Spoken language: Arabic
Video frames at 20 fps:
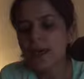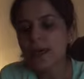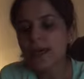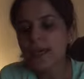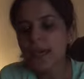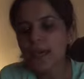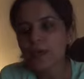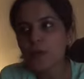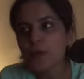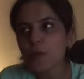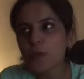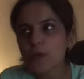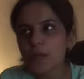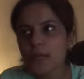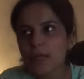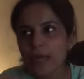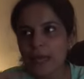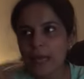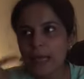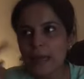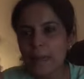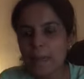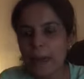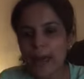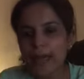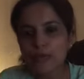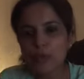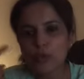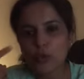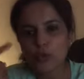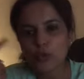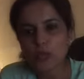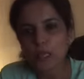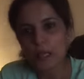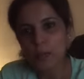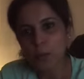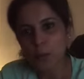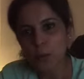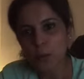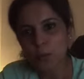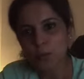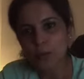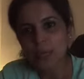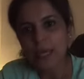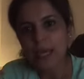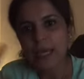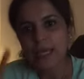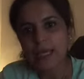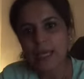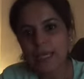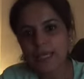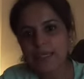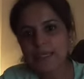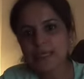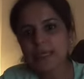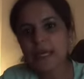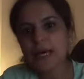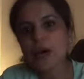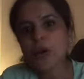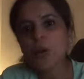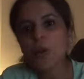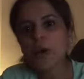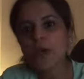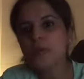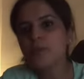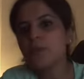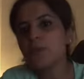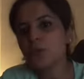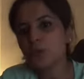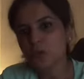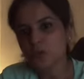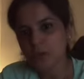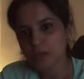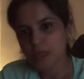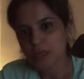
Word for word: كأنه بيكلم حد قدامه الحد ده هو ابنه